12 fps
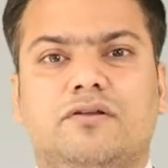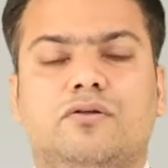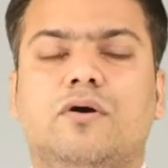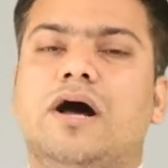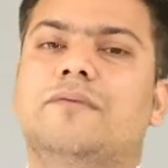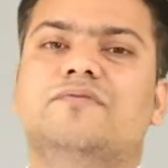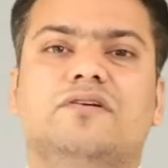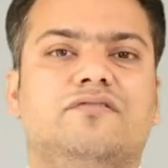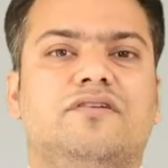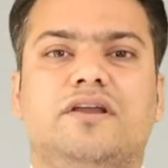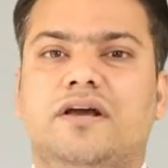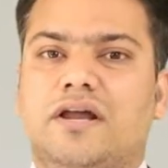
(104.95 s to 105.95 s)
तो आप
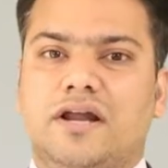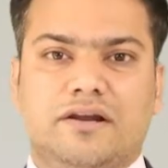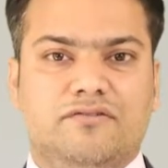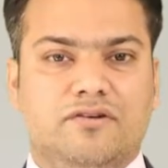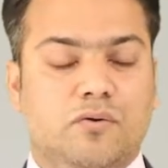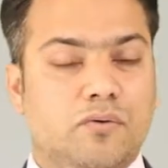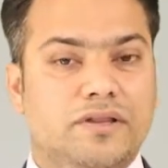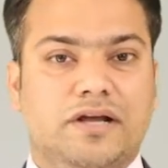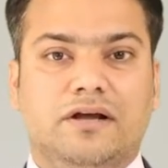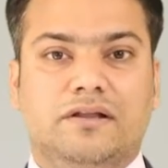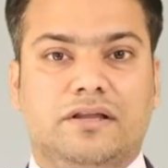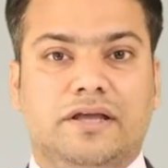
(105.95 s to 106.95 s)
सर्जरी करा लीजिए कोई
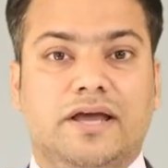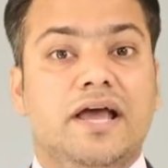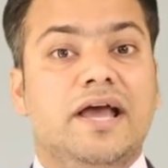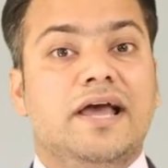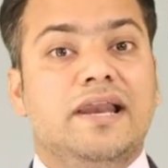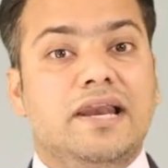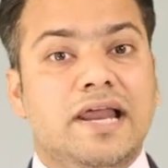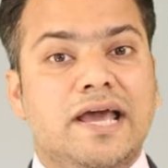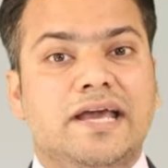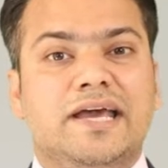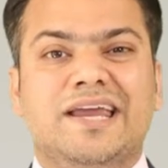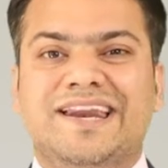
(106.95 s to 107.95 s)
दिक्कत नहीं है
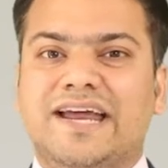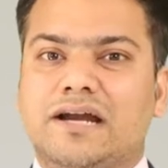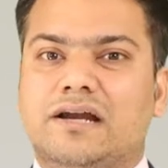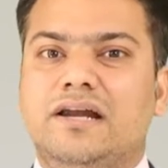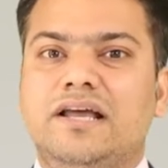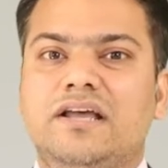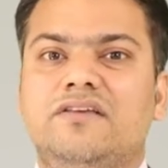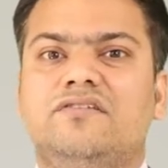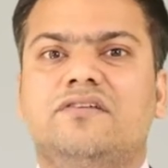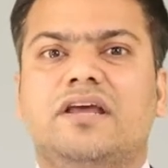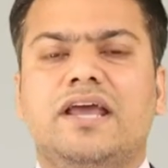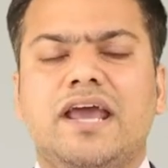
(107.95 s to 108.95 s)
लेकिन
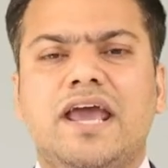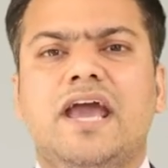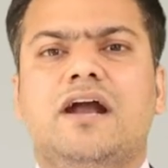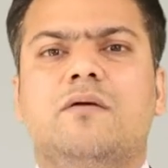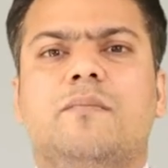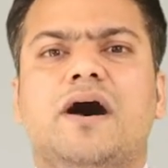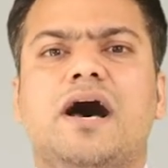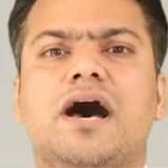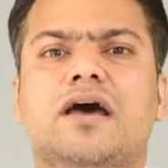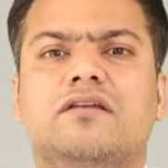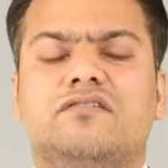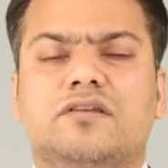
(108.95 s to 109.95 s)
एटलीस्ट एक
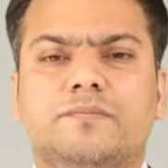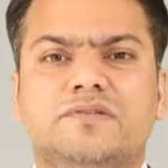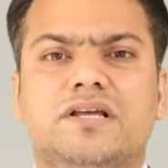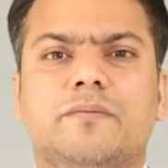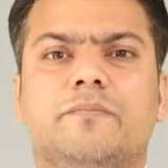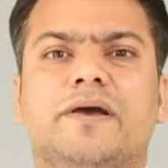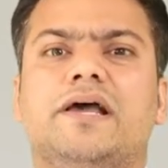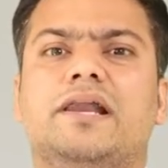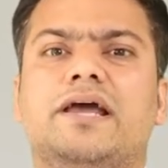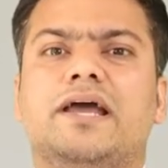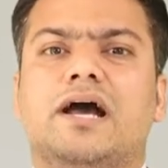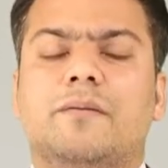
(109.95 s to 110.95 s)
बार सबसे
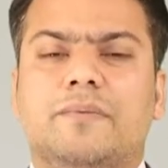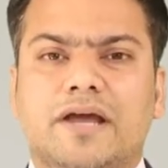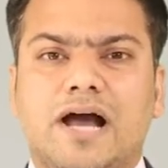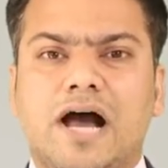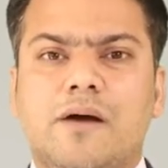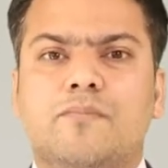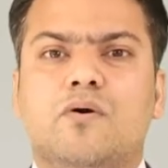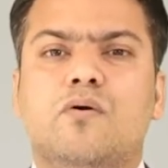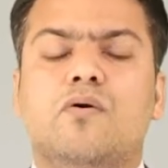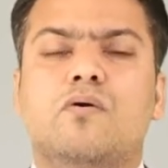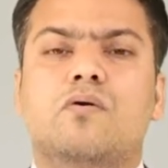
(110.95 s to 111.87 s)
पहले अपने आप को